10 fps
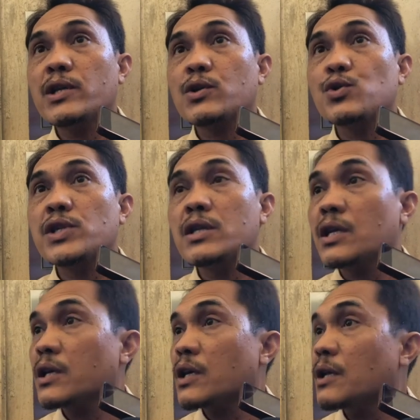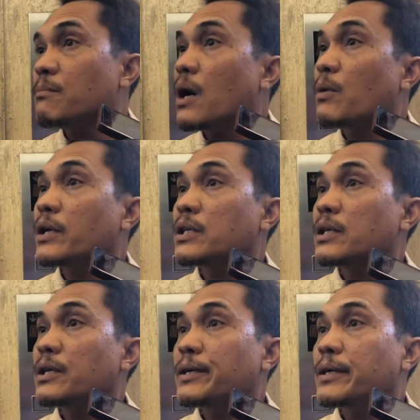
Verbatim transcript: in considering halimbawa the,